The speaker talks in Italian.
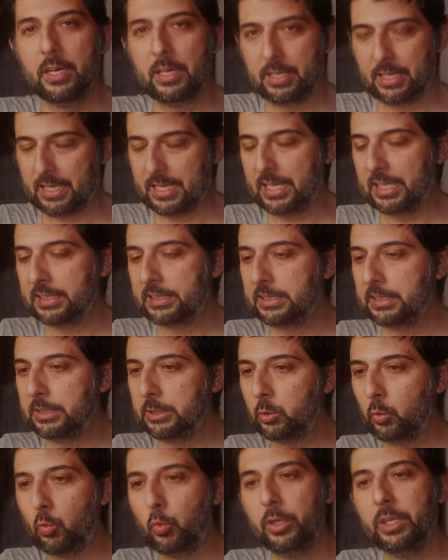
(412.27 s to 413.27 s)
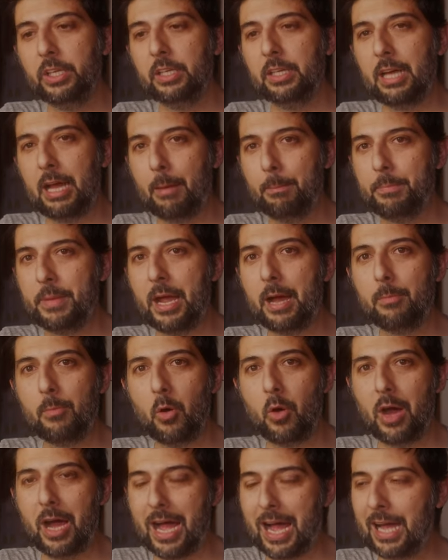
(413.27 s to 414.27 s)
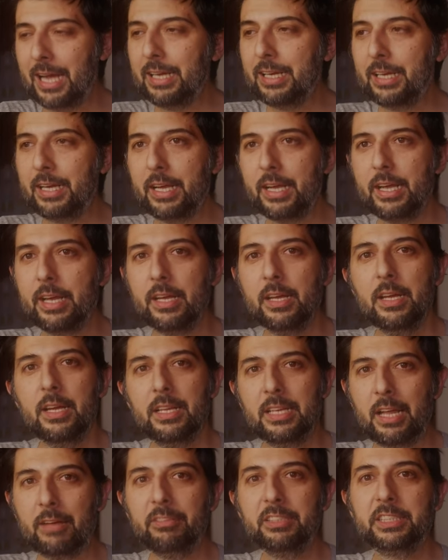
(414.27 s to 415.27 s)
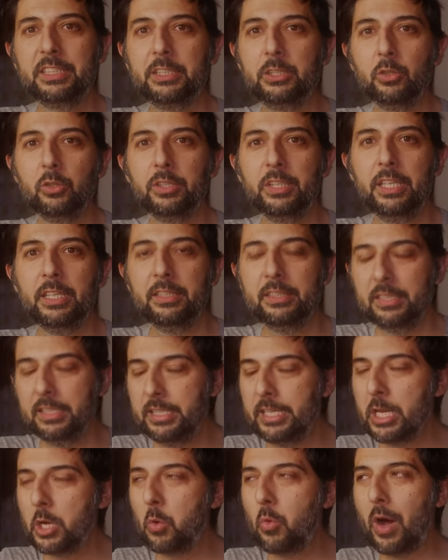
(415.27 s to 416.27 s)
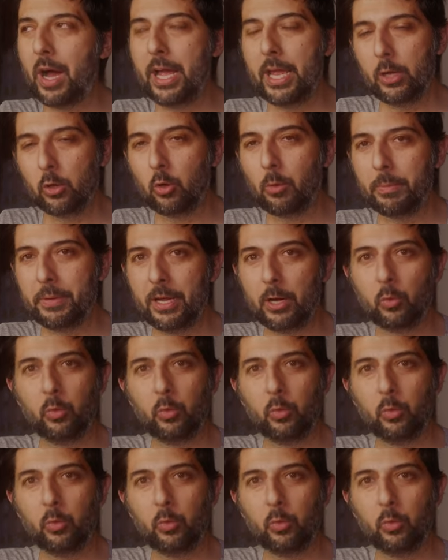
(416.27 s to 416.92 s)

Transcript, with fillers: ragazzi, qui abbiamo anche la versione di lingua europea,